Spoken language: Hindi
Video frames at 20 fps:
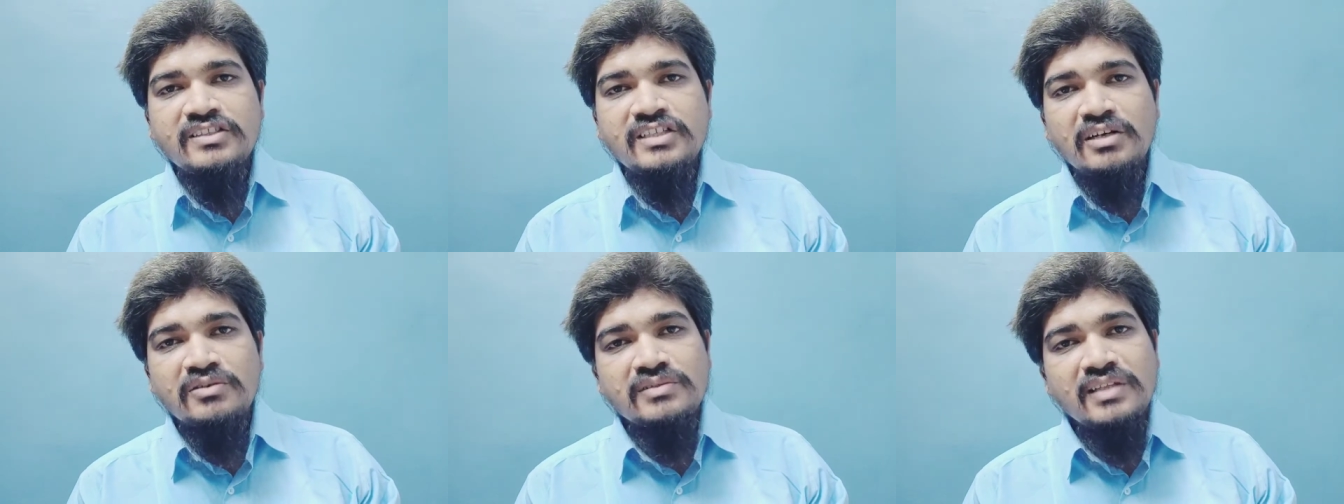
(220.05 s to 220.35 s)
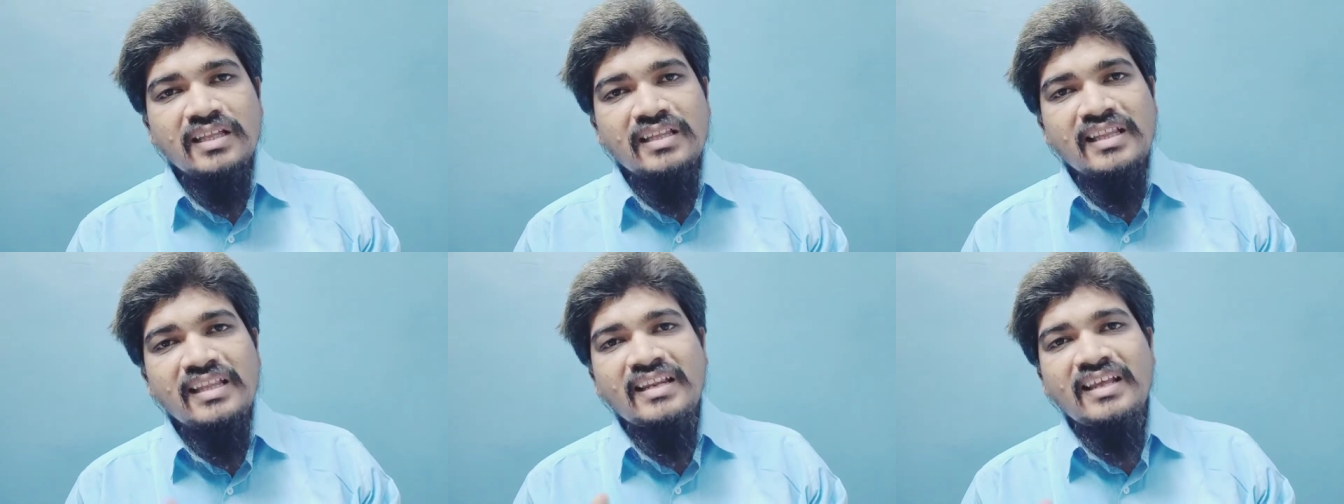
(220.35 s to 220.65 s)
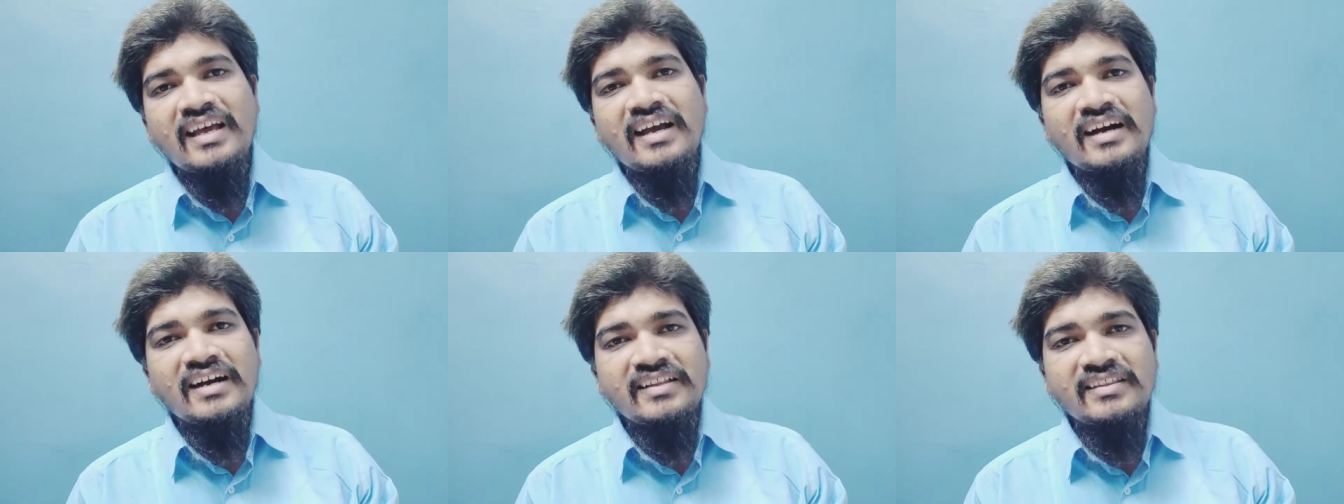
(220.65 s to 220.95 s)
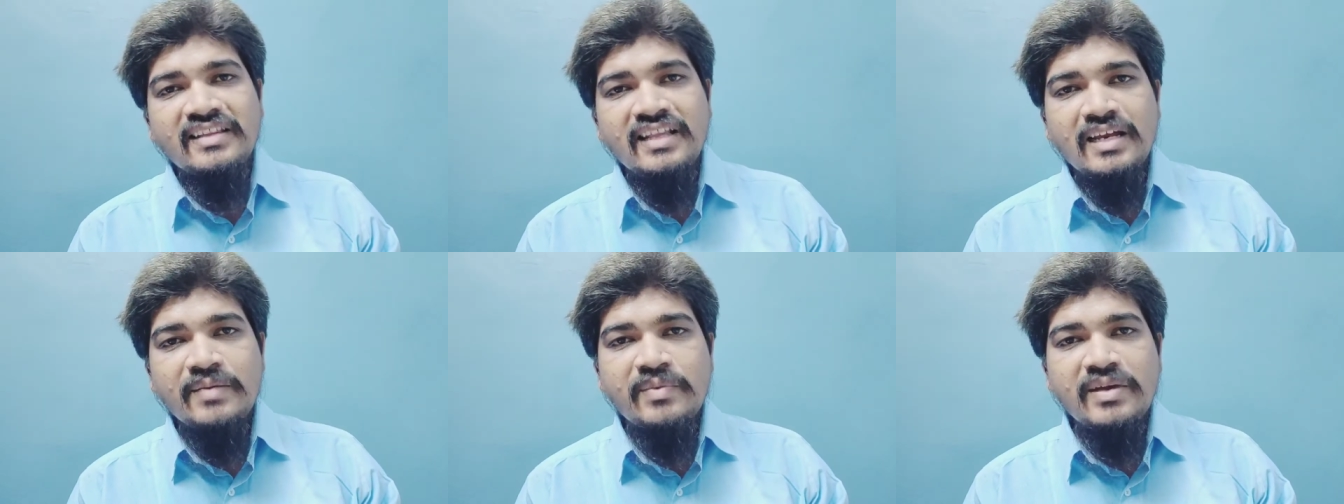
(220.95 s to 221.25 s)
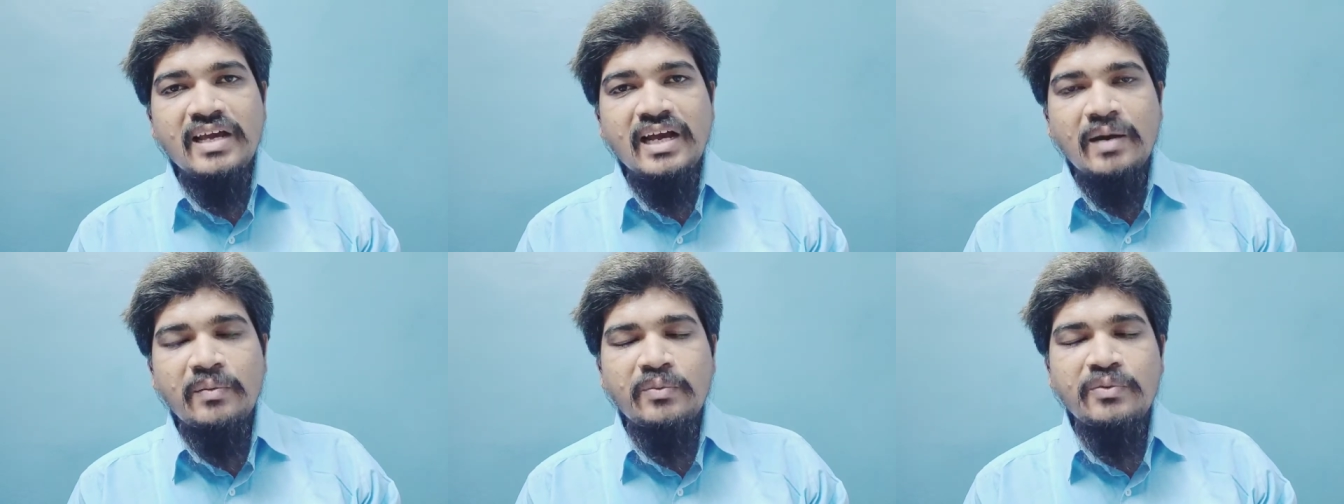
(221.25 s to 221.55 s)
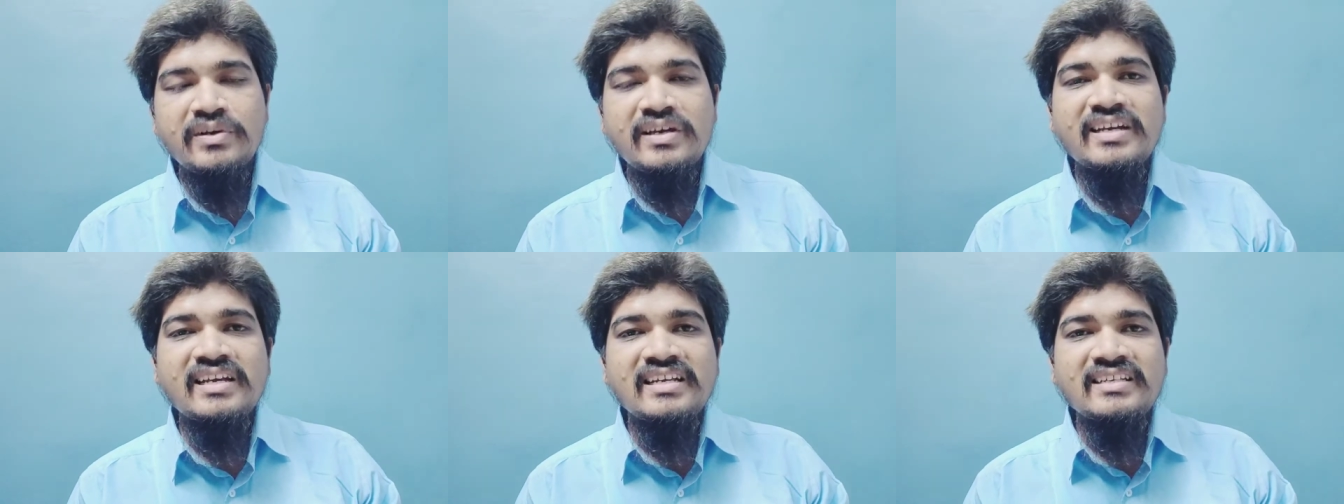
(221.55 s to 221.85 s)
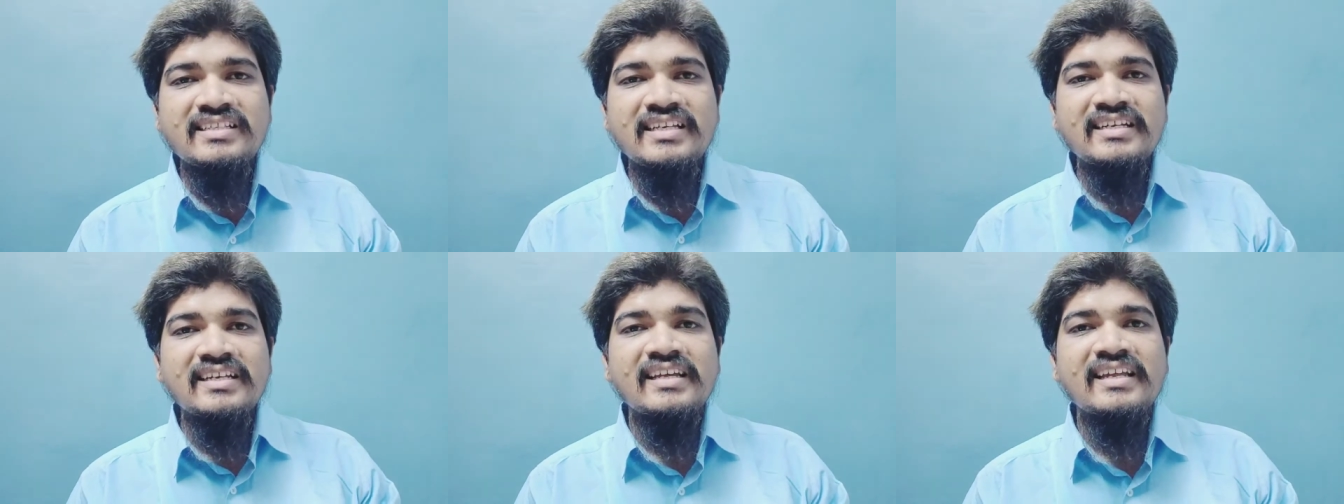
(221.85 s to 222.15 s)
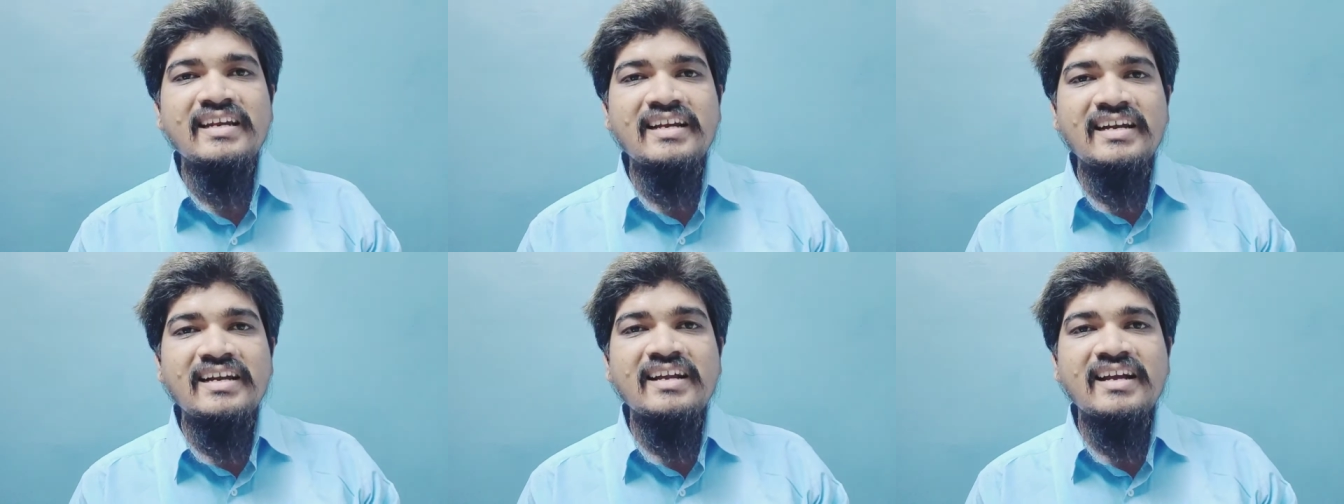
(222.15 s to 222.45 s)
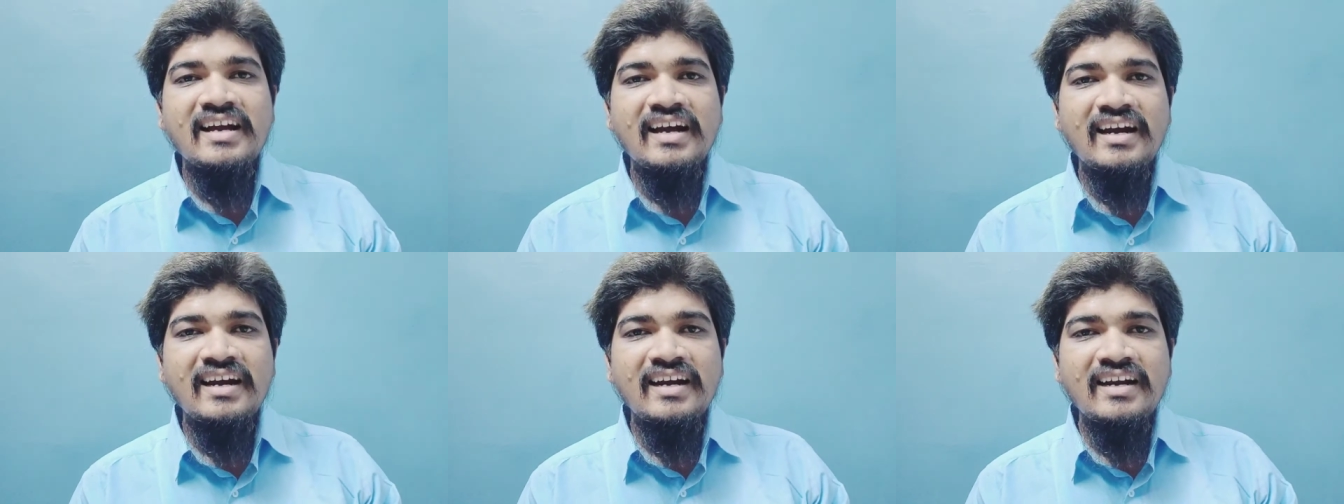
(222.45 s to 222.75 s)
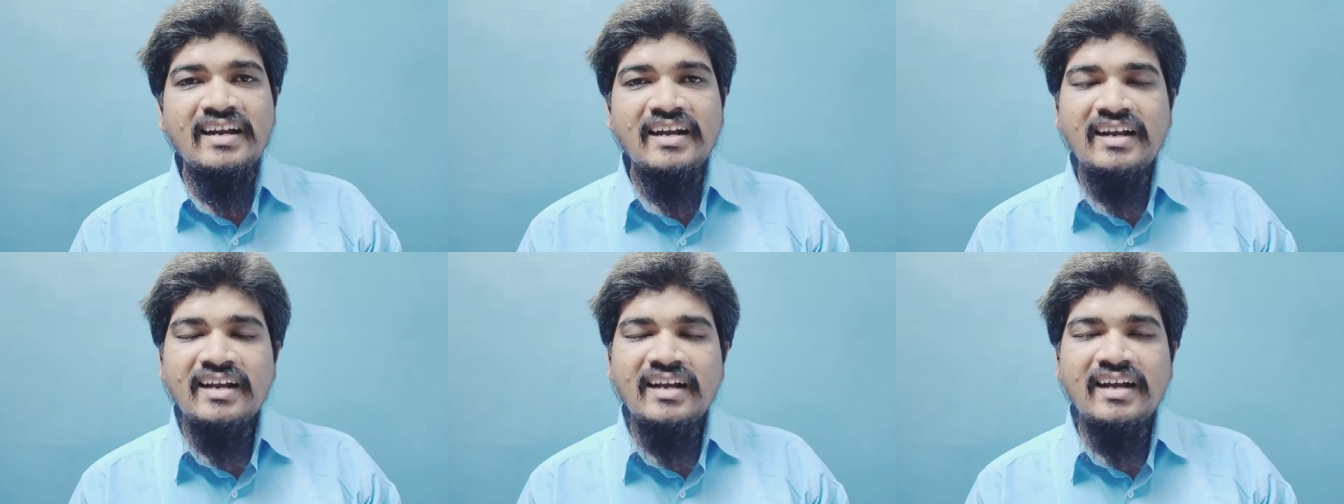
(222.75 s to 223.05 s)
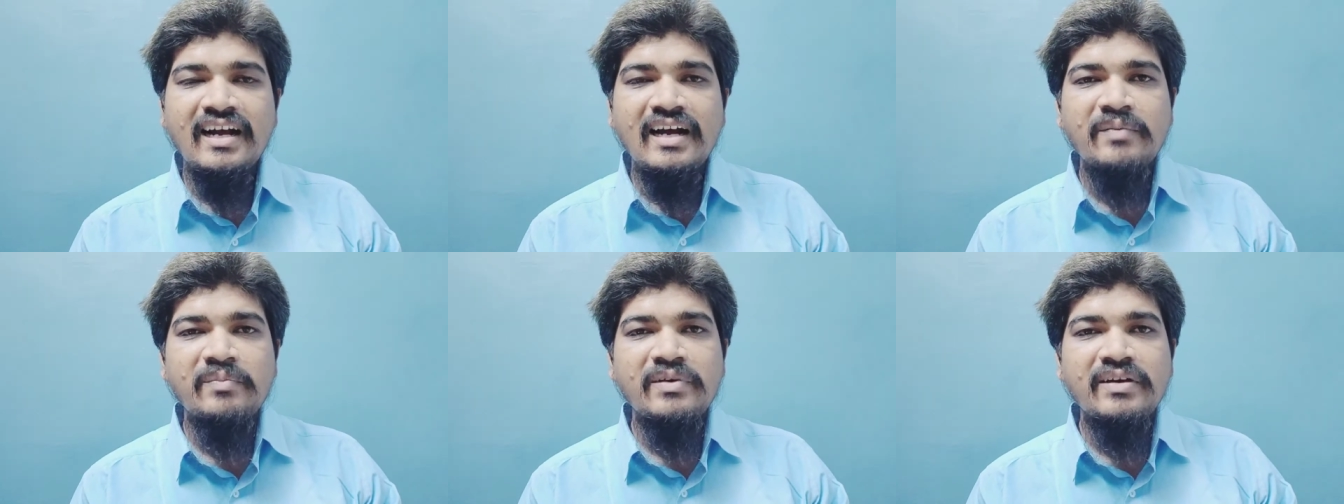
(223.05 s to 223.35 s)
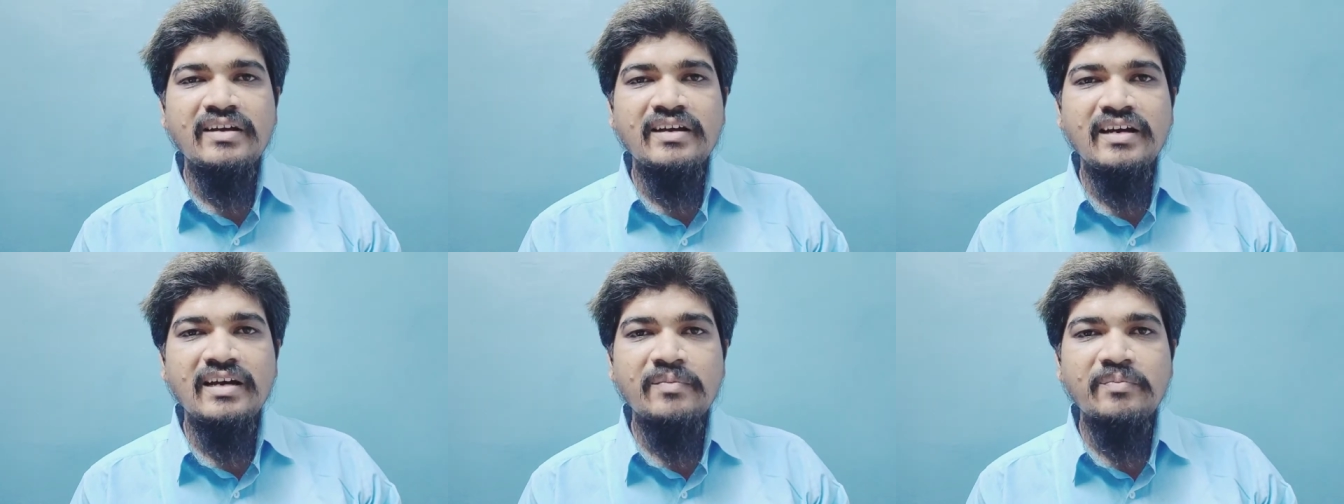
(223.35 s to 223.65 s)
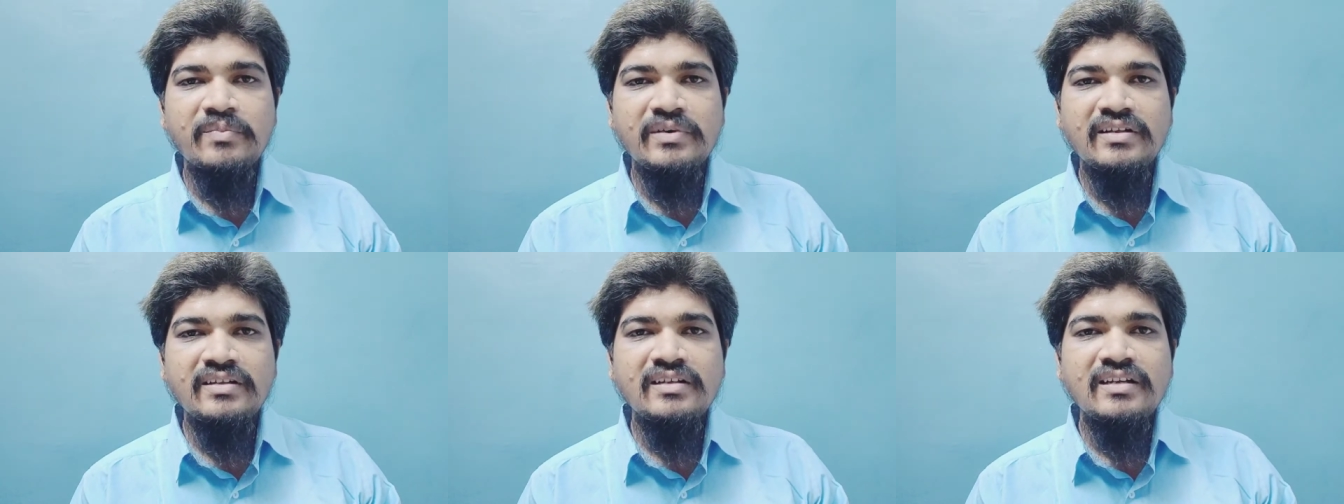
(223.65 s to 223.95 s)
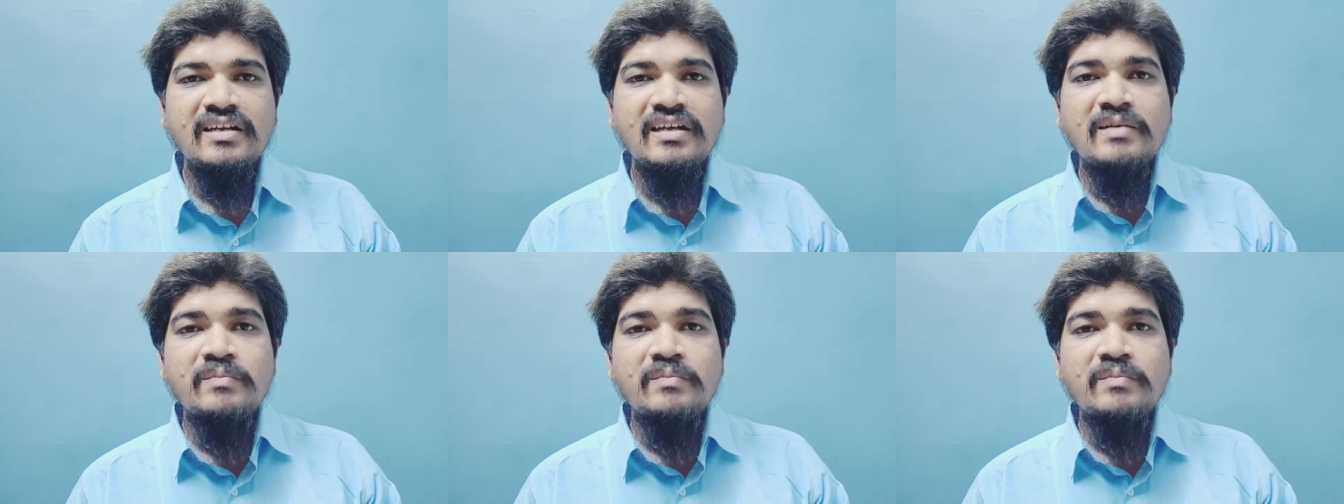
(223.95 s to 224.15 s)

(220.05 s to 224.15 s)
चौदह दिन के अंदर भी आपको ये किसान क्रेडिट कार्ड आपके घर पर